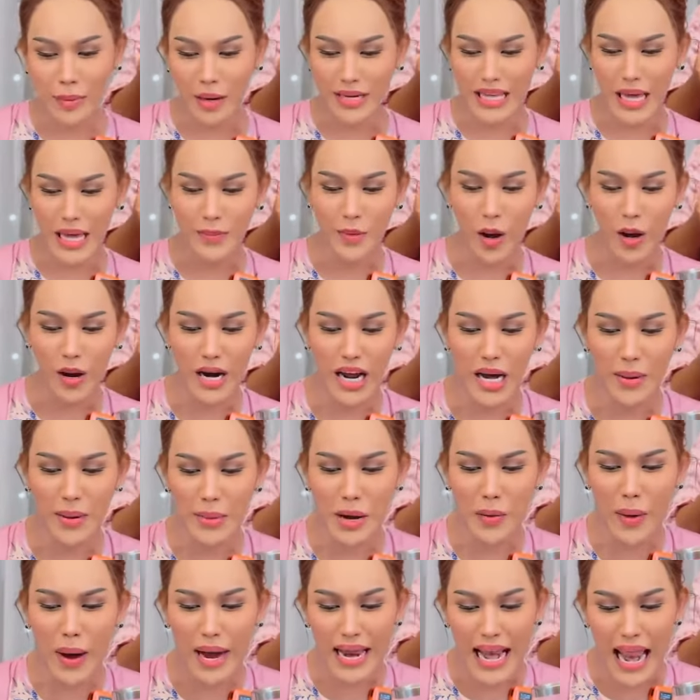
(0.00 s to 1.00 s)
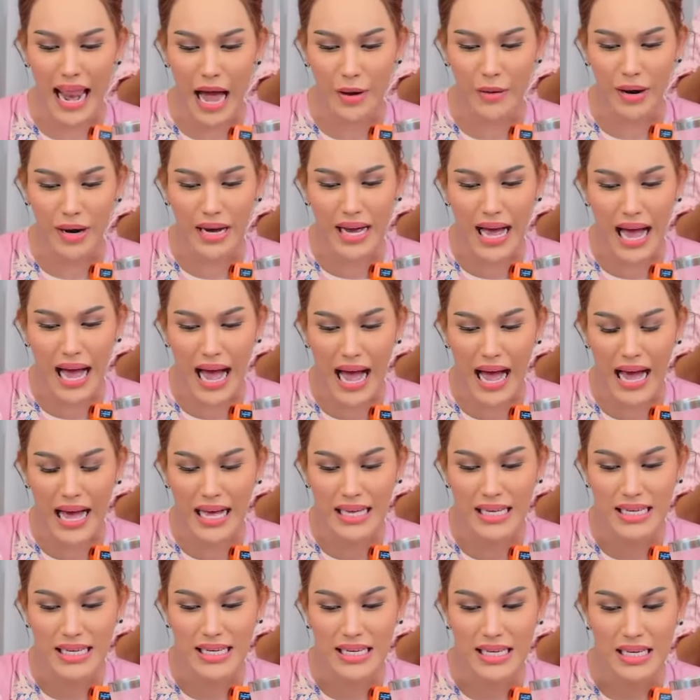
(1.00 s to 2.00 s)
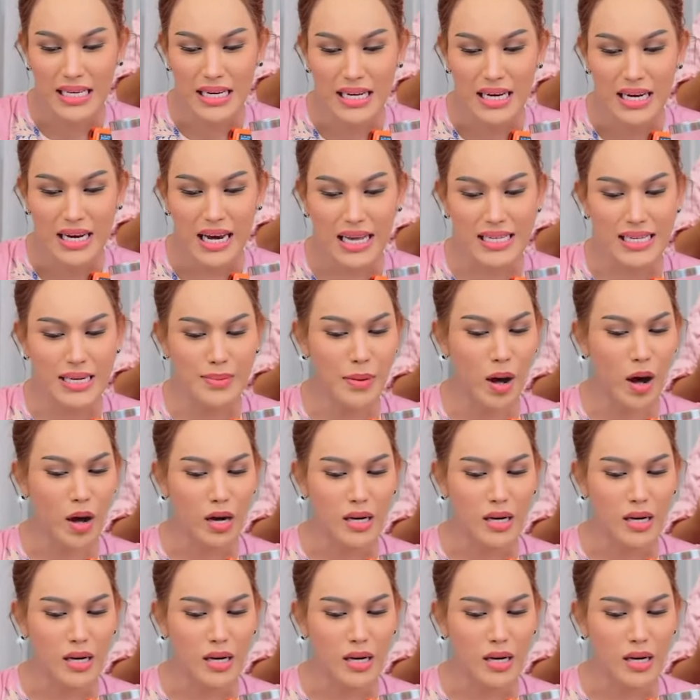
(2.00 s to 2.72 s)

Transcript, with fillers: บอกเก็บออเดอร์ไม่ไหวแล้วนะคะ แล้วจะบอ